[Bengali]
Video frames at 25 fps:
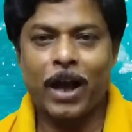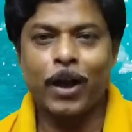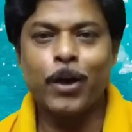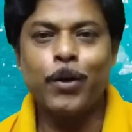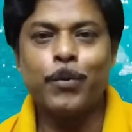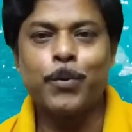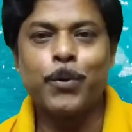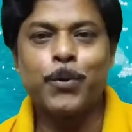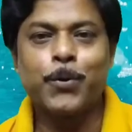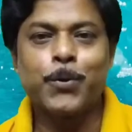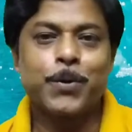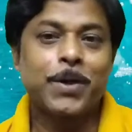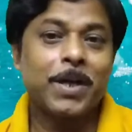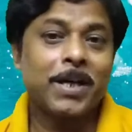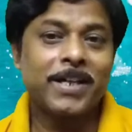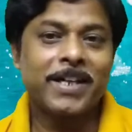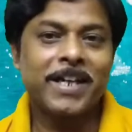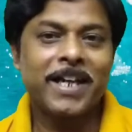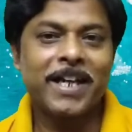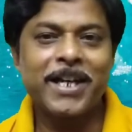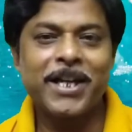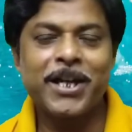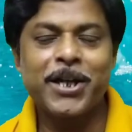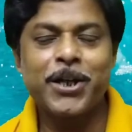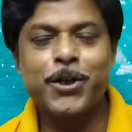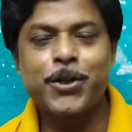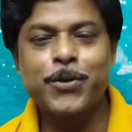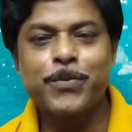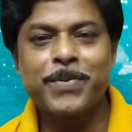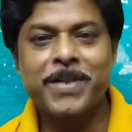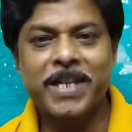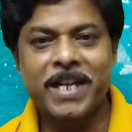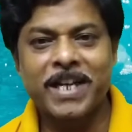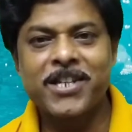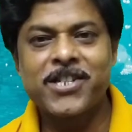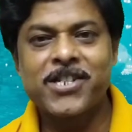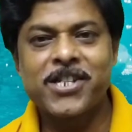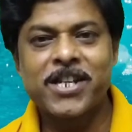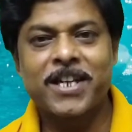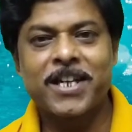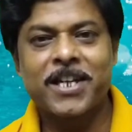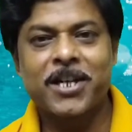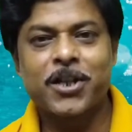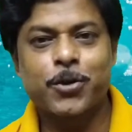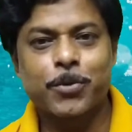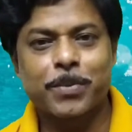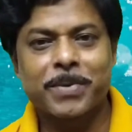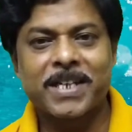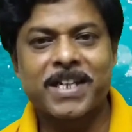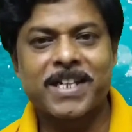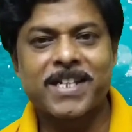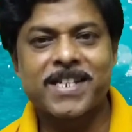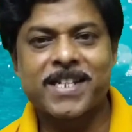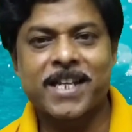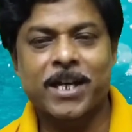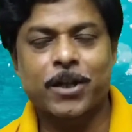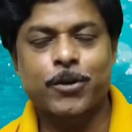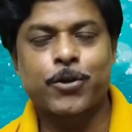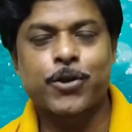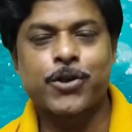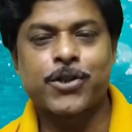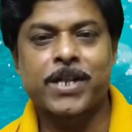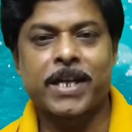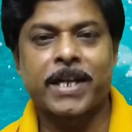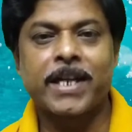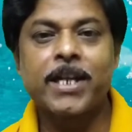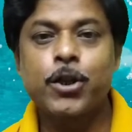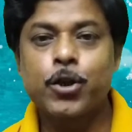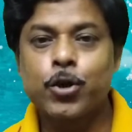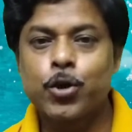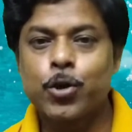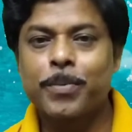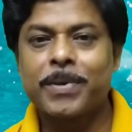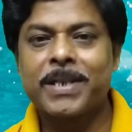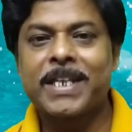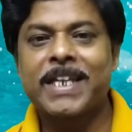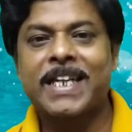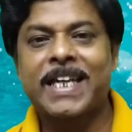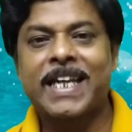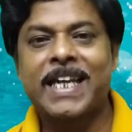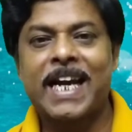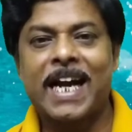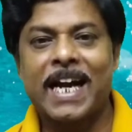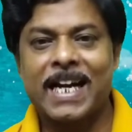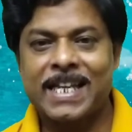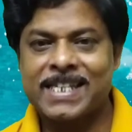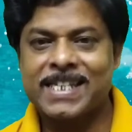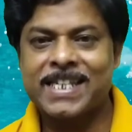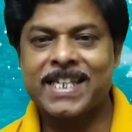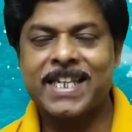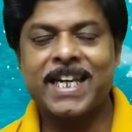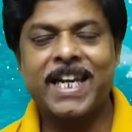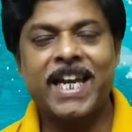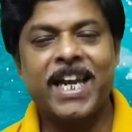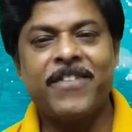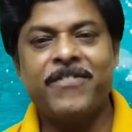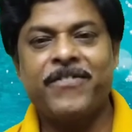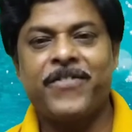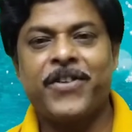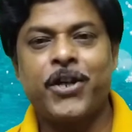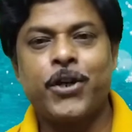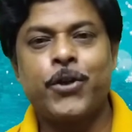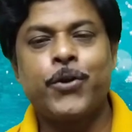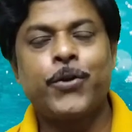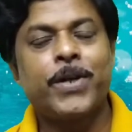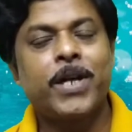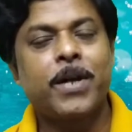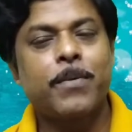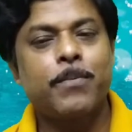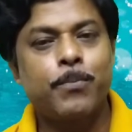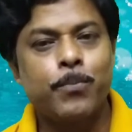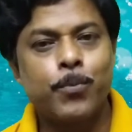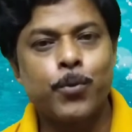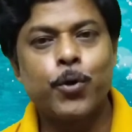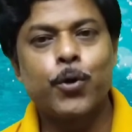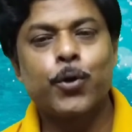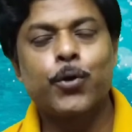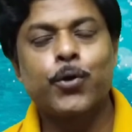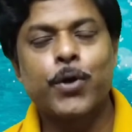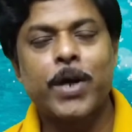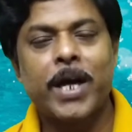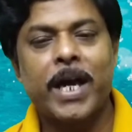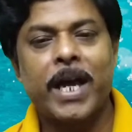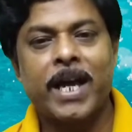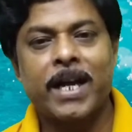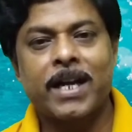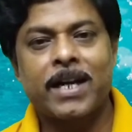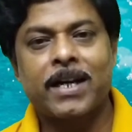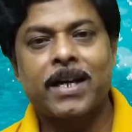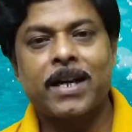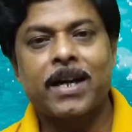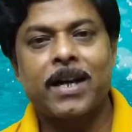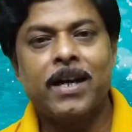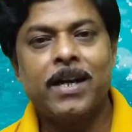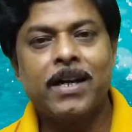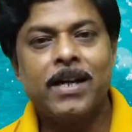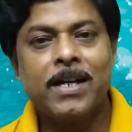হ্যালো বন্ধুরা ডেলি ইউটিউব ডেলি চ্যানেলে তোমাদেরকে স্বাগত জানাই তোমাদেরকে আজকের এই ভিডিওটা মূলত একটা